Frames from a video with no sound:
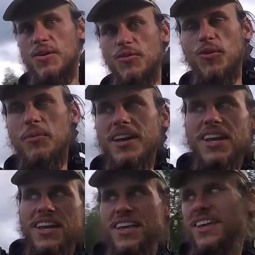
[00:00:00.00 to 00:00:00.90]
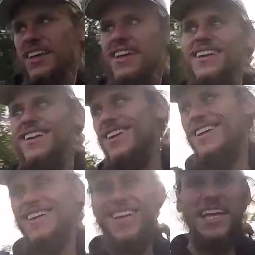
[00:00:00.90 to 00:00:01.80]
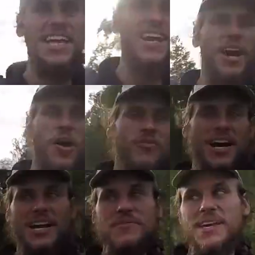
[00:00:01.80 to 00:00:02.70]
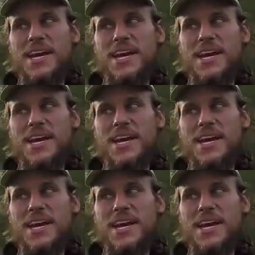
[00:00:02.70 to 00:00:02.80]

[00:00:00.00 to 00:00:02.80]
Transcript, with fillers: Wo bin ich? Auf einem